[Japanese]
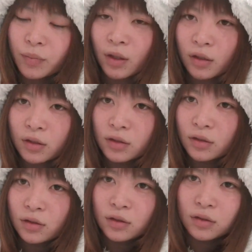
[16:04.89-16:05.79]
ぱ
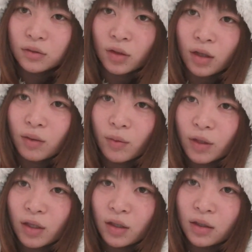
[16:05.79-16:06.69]
ちょっと平和
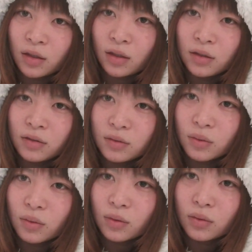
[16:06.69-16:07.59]
ボケする
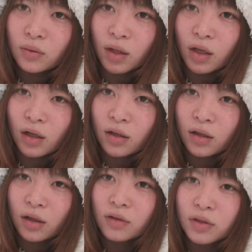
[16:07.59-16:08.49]
ところとか
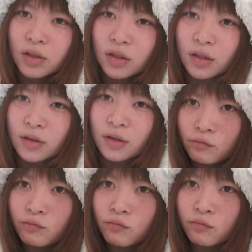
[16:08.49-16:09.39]
あるしう
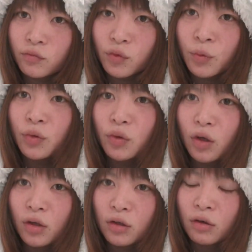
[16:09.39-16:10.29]
ん覚えとか
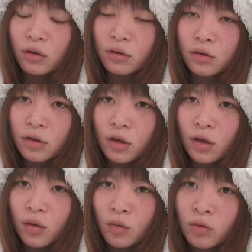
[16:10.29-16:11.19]
なきゃいけ
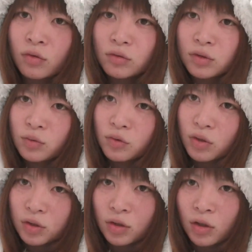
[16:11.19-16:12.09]
ないこと自分
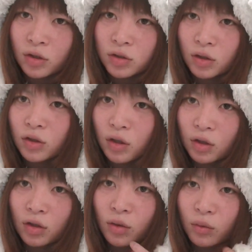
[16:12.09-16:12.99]
たちが知らなきゃい
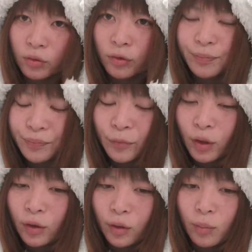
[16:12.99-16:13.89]
けないこと
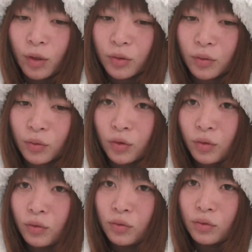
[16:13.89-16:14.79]
まあその
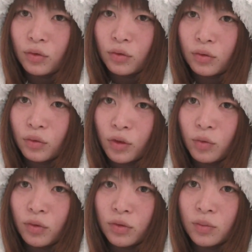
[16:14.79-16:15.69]
記憶を取り
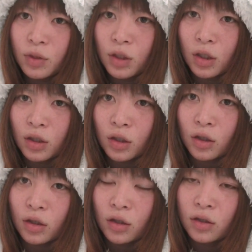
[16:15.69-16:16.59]
戻すみたいな
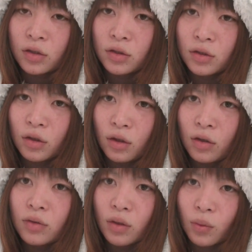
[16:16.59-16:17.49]
話あ
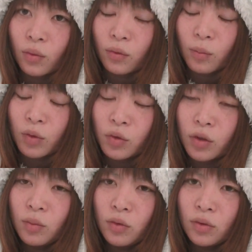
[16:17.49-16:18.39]
るけど、まあ、取
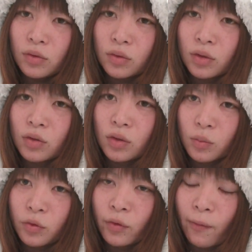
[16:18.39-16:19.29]
り戻すっていうより
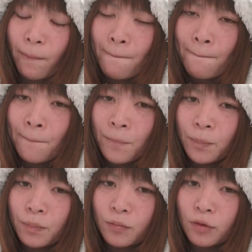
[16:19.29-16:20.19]
も、
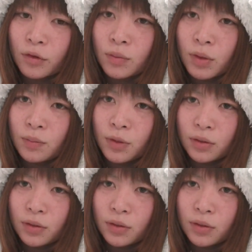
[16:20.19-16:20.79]
まあ、椿